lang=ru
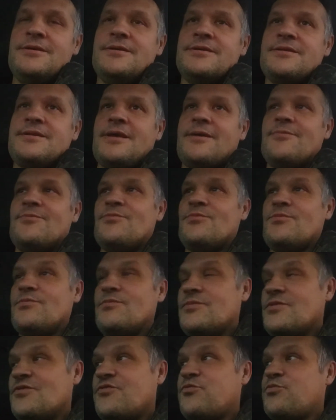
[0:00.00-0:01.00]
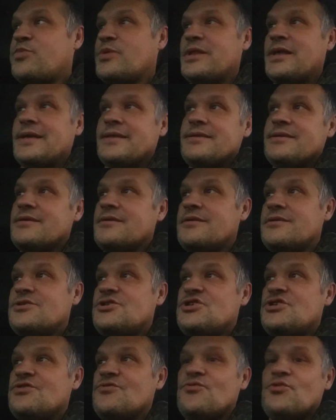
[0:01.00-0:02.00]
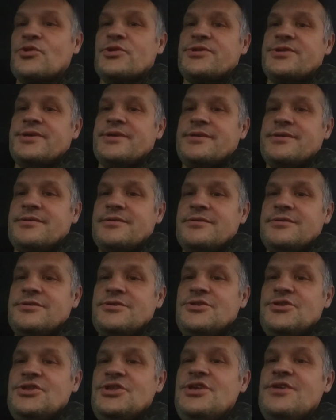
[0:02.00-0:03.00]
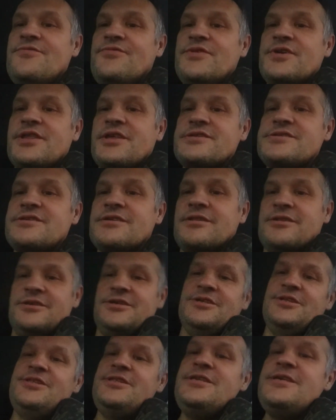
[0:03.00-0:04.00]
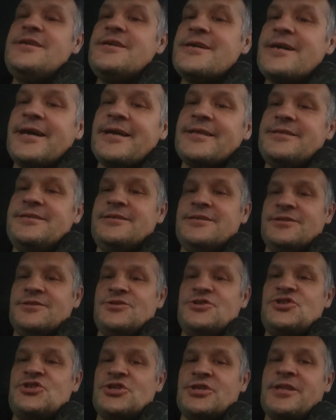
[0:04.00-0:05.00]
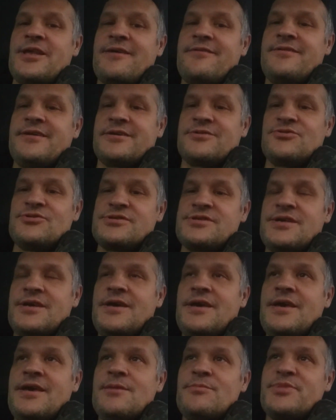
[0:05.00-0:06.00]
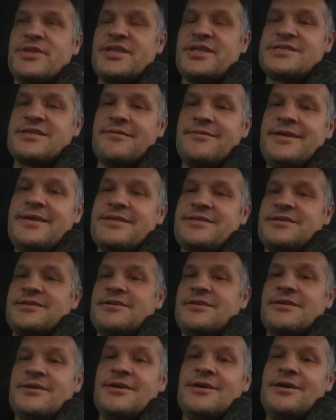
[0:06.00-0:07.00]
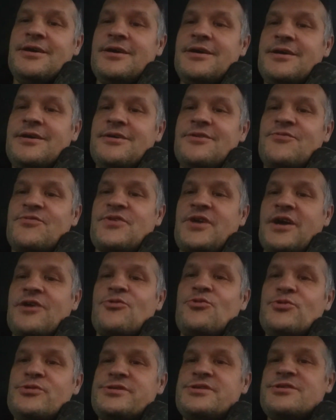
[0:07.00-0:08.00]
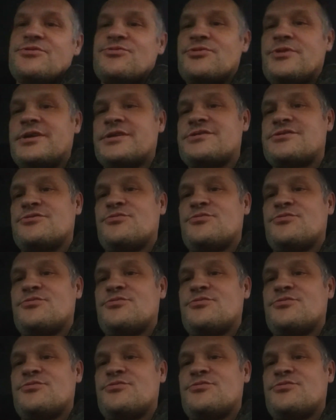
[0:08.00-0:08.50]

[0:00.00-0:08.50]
там в плане чего-то, не выразил ни один человек. То есть Представляете, в какую ситуацию